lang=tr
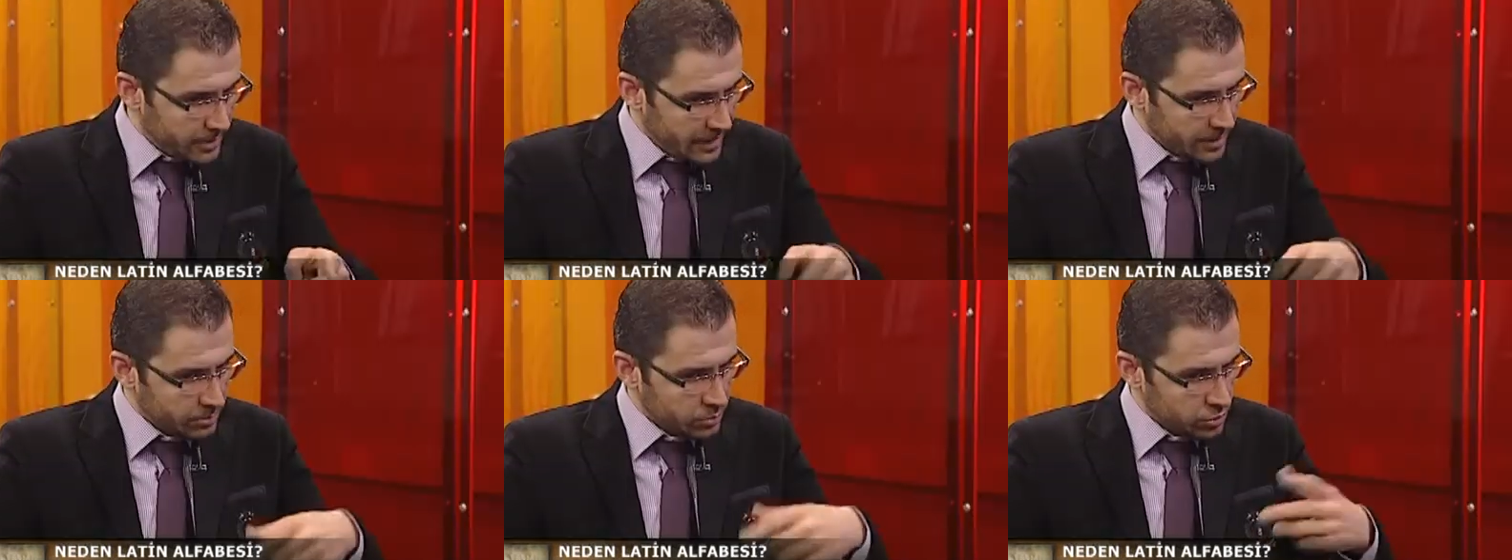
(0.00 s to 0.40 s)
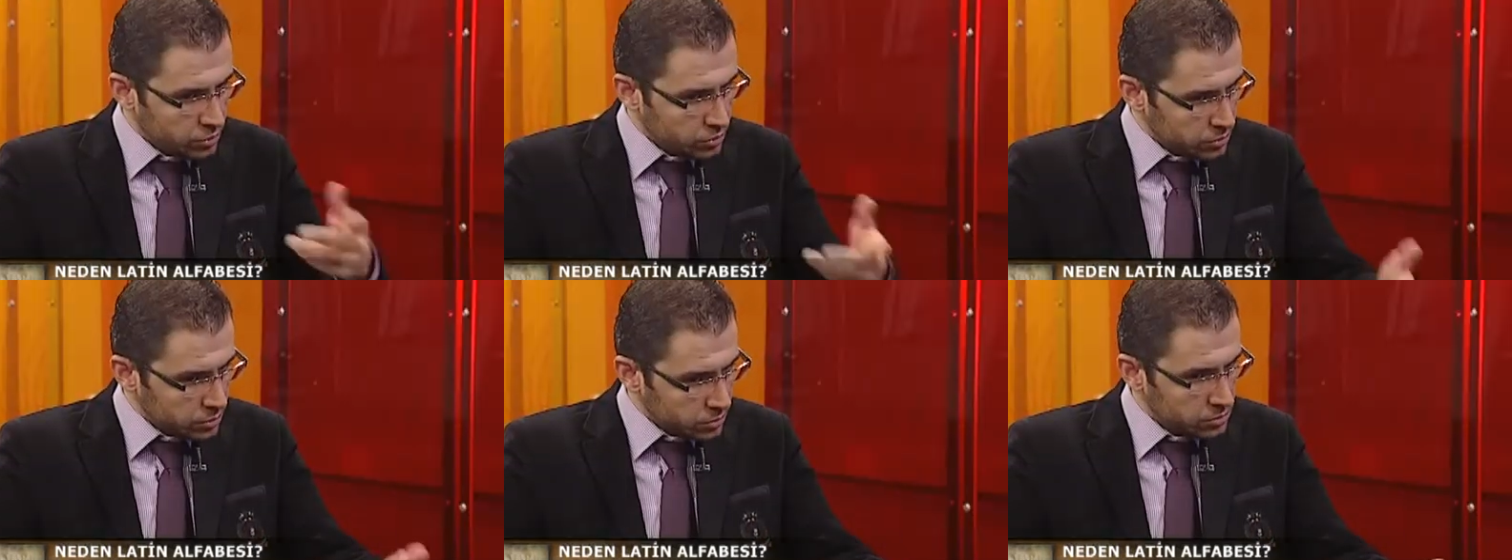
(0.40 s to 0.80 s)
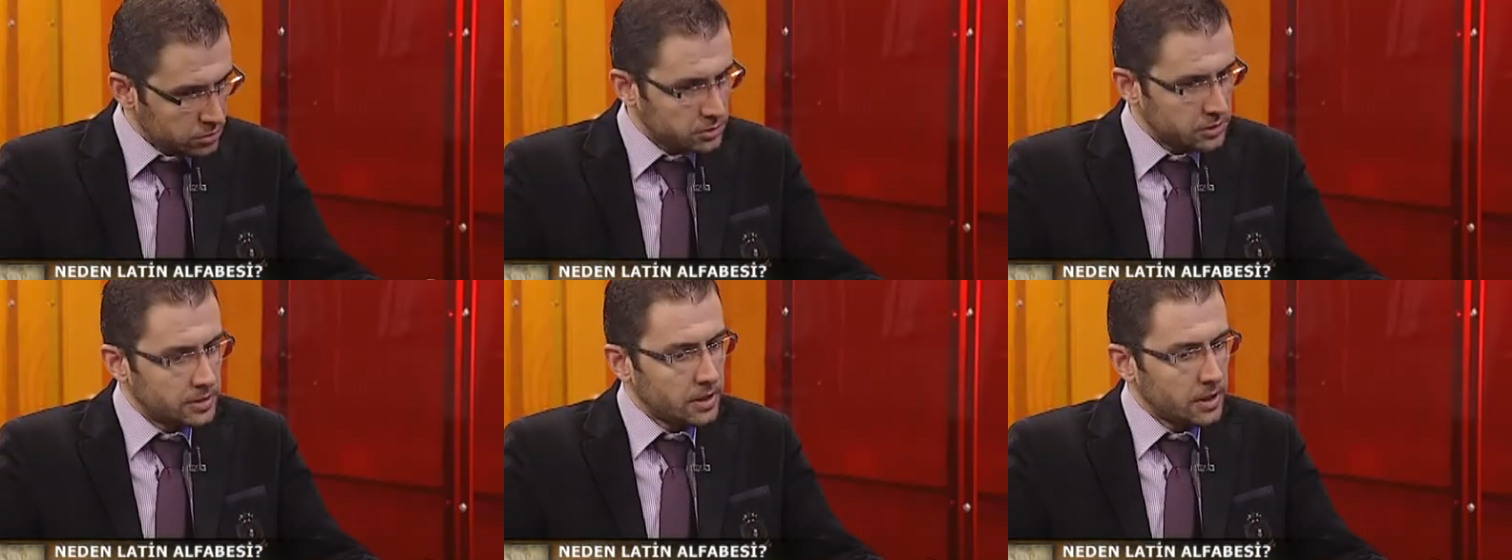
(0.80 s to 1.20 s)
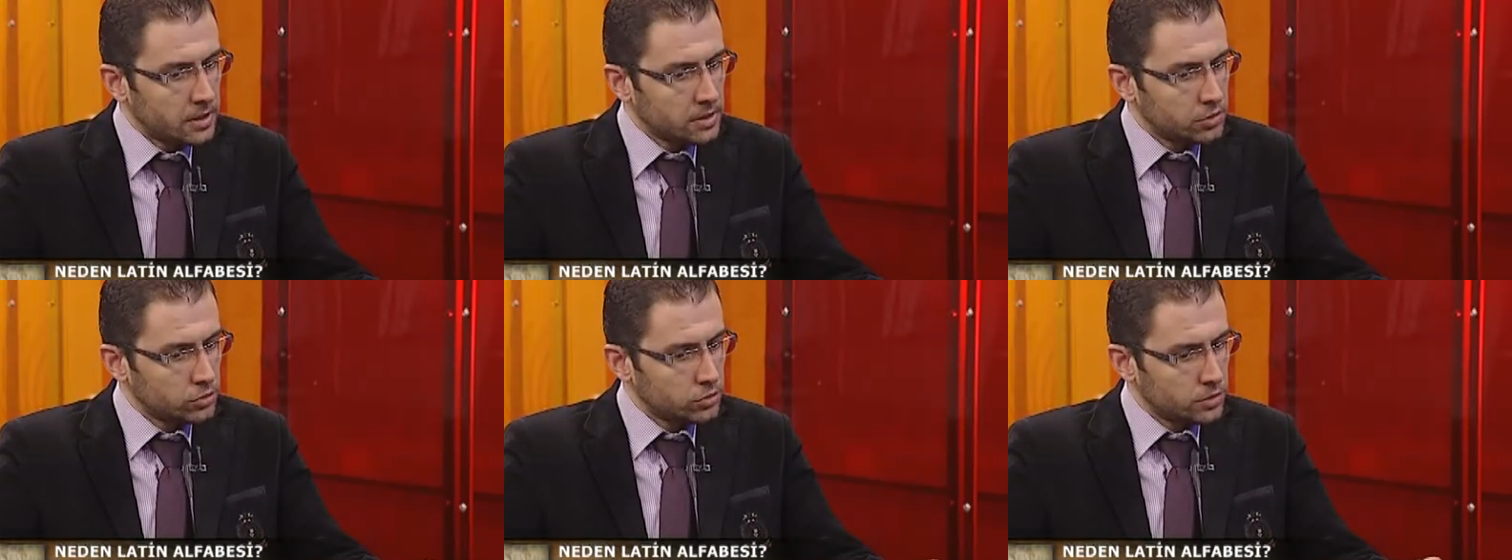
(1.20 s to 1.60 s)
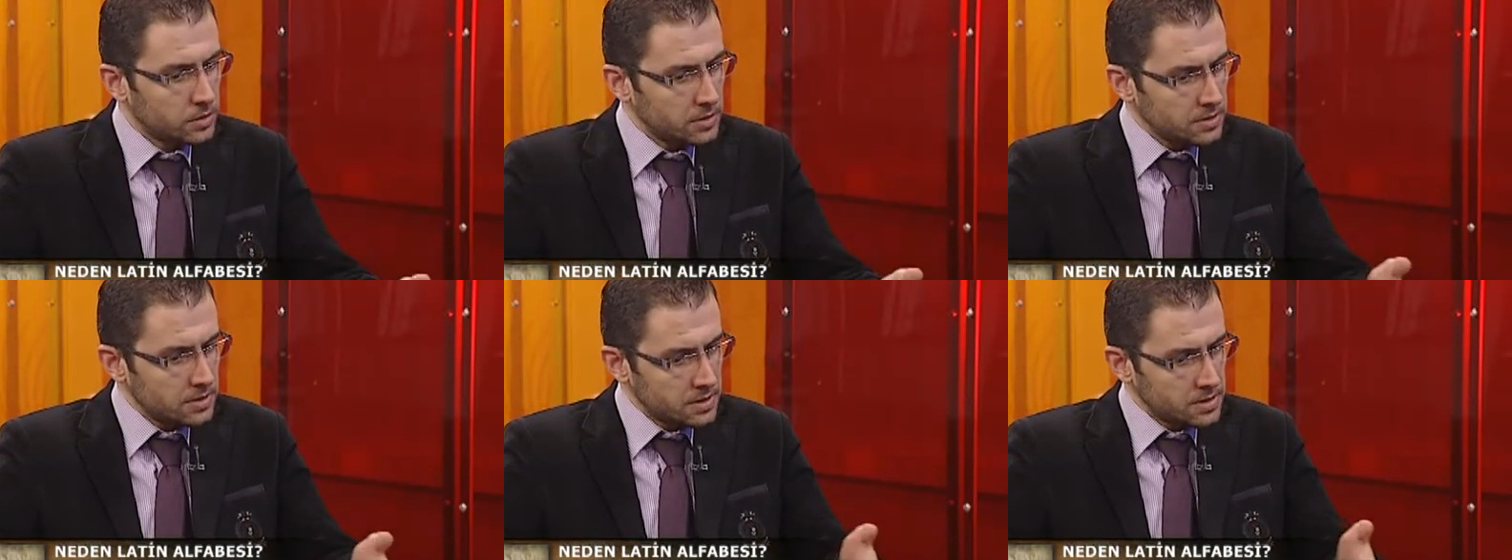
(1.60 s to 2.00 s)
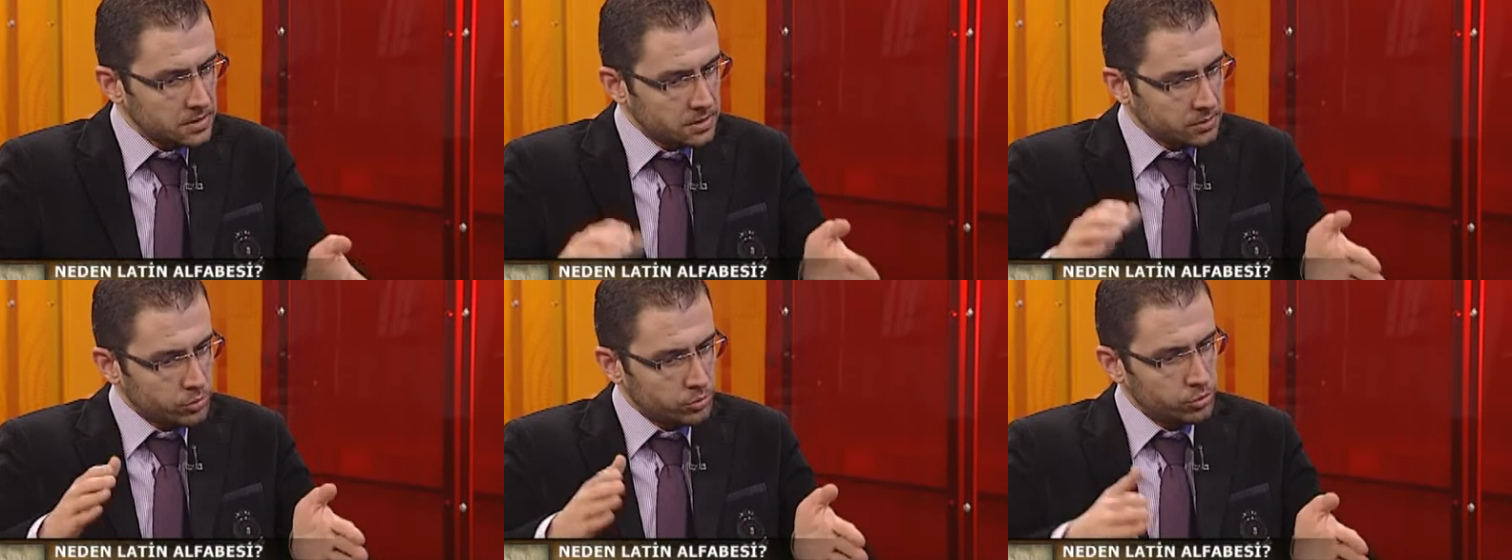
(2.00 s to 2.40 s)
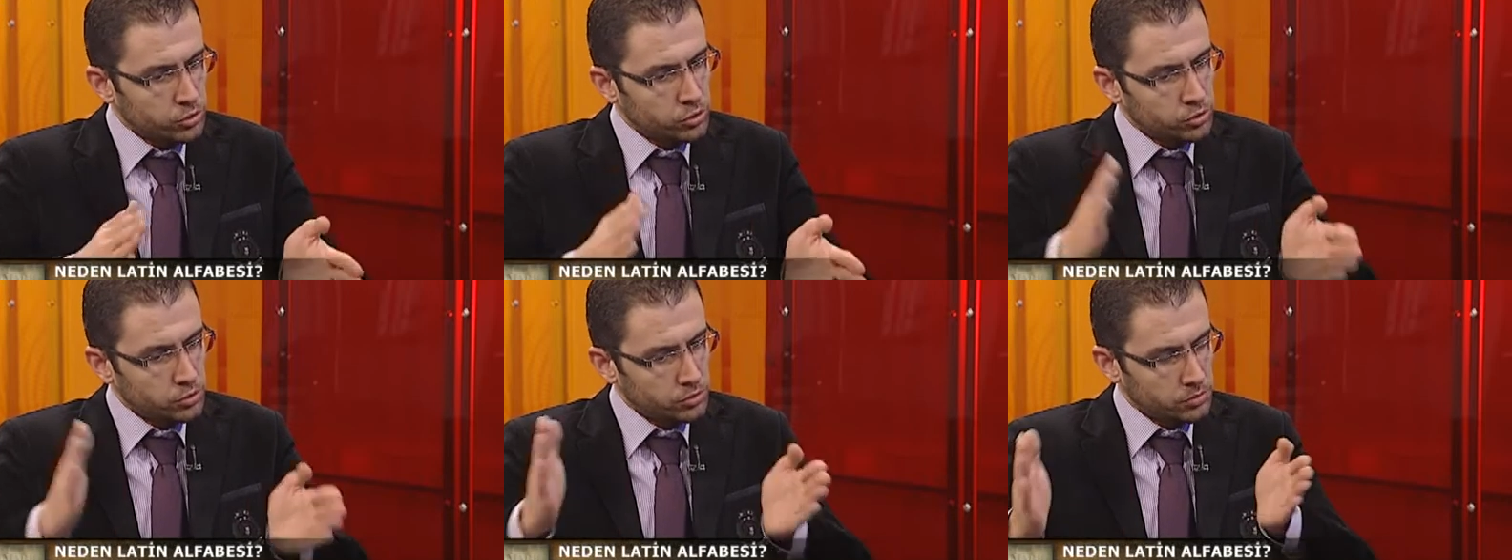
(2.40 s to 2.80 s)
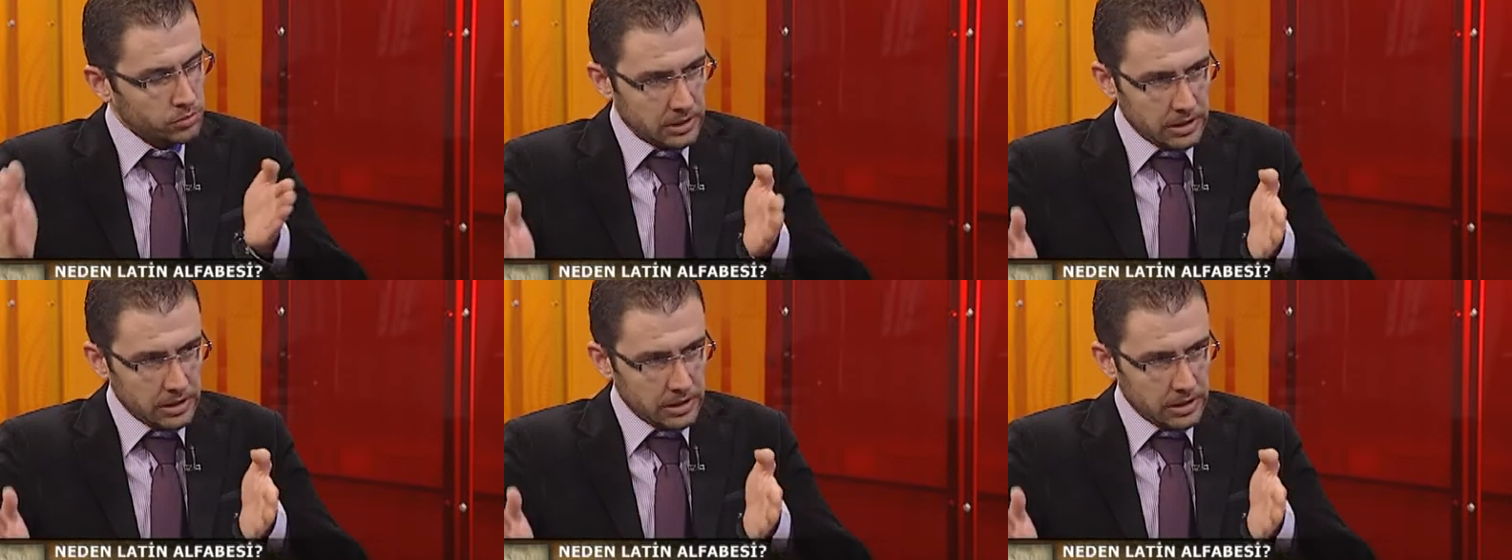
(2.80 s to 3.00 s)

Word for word: yani bunu iddia ediyorsanız aslında bu bütün